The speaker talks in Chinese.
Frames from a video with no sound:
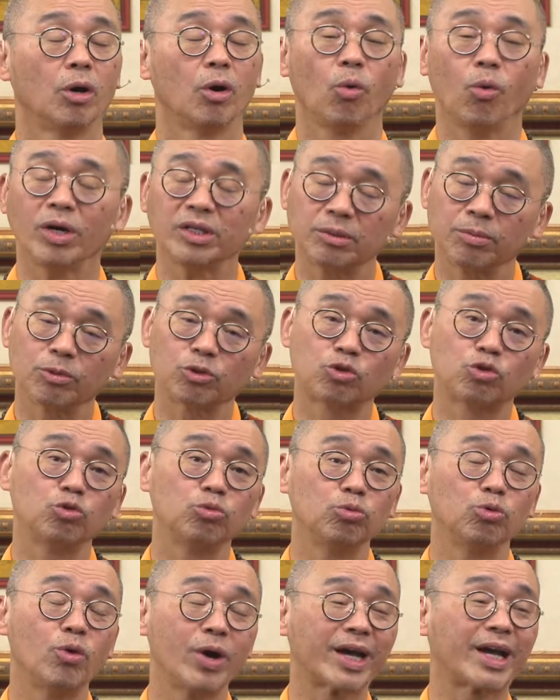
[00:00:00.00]
为什么数
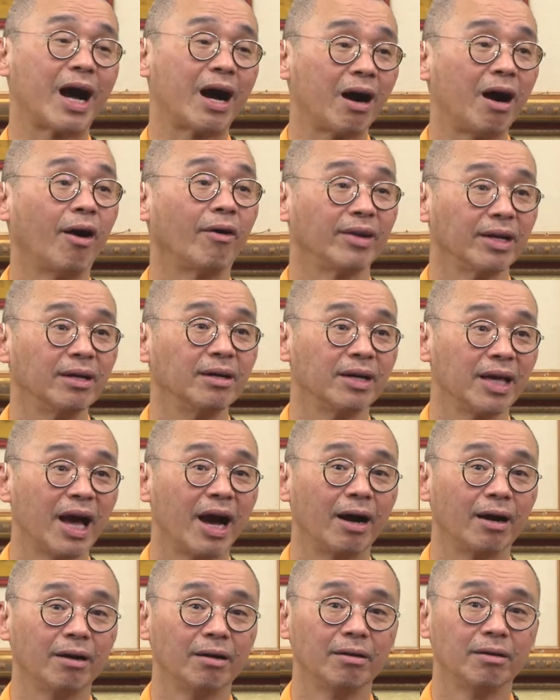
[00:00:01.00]
目会刚好那样？